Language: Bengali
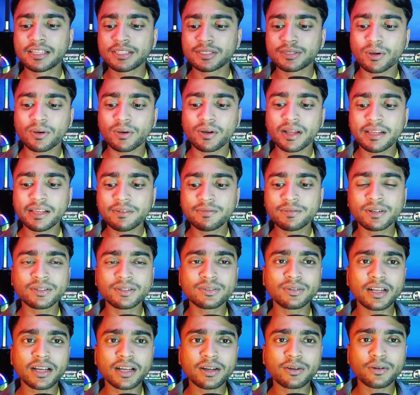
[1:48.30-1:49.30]
সো এই
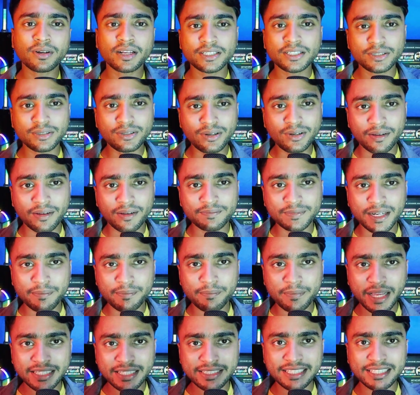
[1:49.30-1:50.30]
ফোনগুলো করার জন্য আপনারা
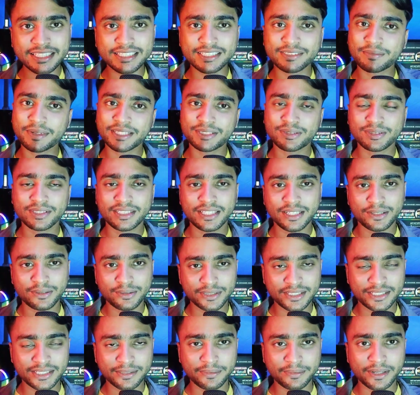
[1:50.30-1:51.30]
ম্যাজিক্স মেথড দিয়ে
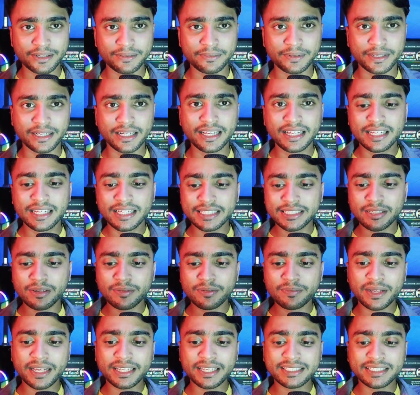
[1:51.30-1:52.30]
করতে পারবেন
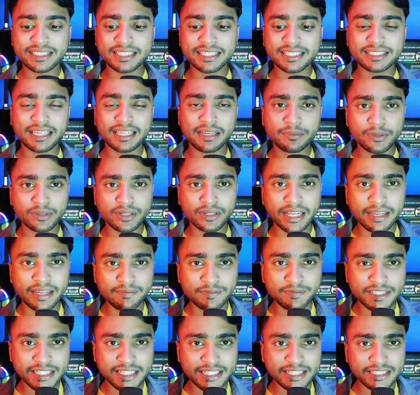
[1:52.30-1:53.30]
যেমন ম্যাজিক্স এবং
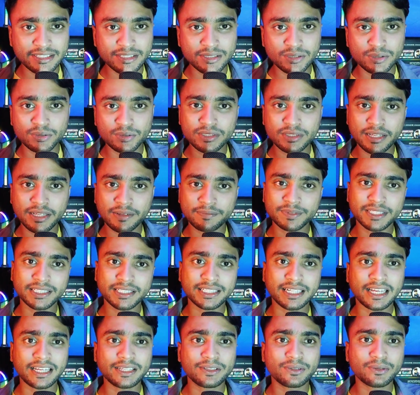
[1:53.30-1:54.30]
এমটিকেজি কেজি সু দিয়ে আপনারা
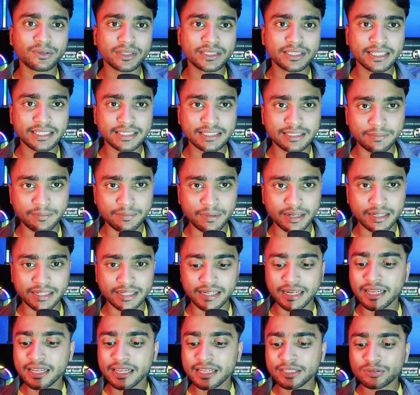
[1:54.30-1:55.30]
ট্রাই করে দেখতে পারেন
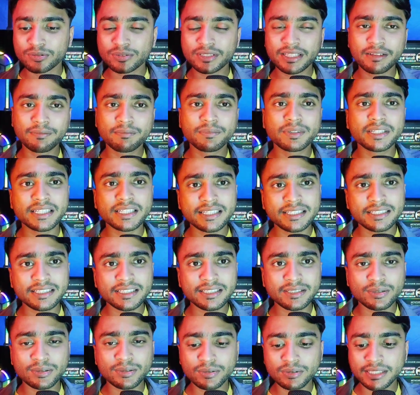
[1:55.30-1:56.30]
যদি এমটি
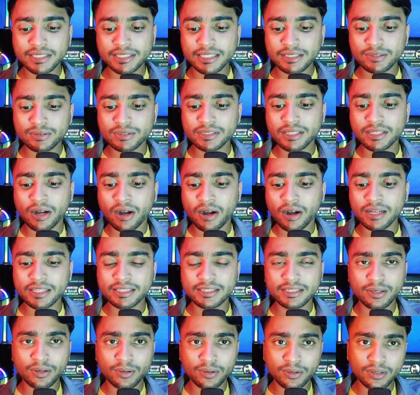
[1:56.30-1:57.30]
কেজি সু দিয়ে যদি
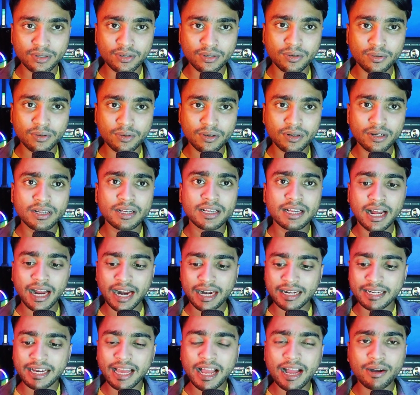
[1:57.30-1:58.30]
হয়তো হলো
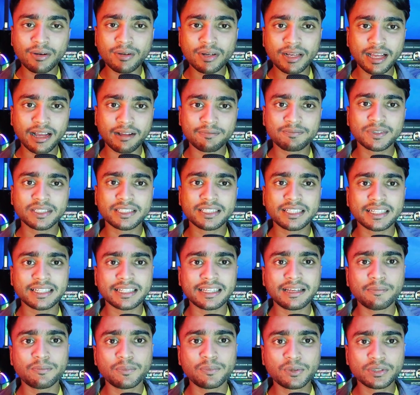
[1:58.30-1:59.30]
আর না হলে
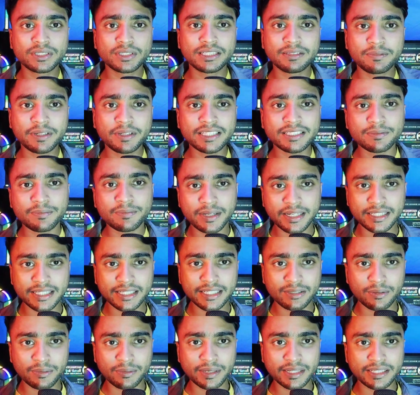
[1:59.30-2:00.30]
আপনাদেরকে বুট ইমেজ বা
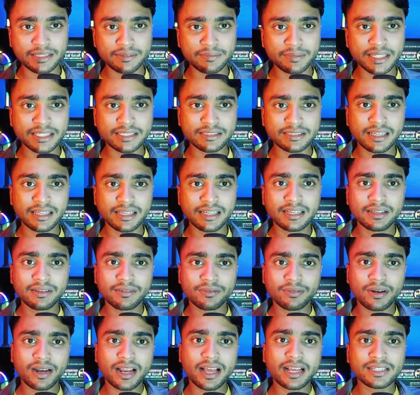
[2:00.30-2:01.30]
রিকভারি ইমেজ
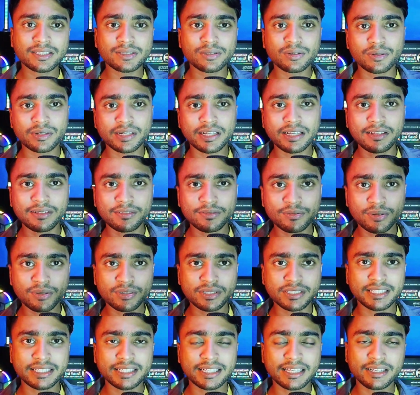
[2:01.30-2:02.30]
ফ্লাশ করে
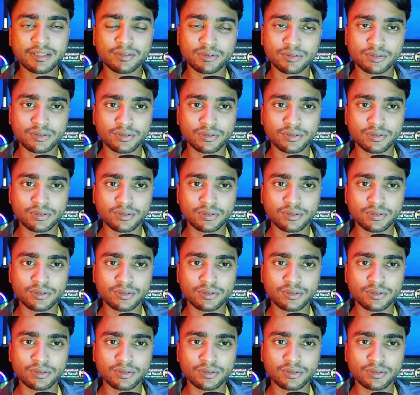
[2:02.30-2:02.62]
ফোনটিকে রুট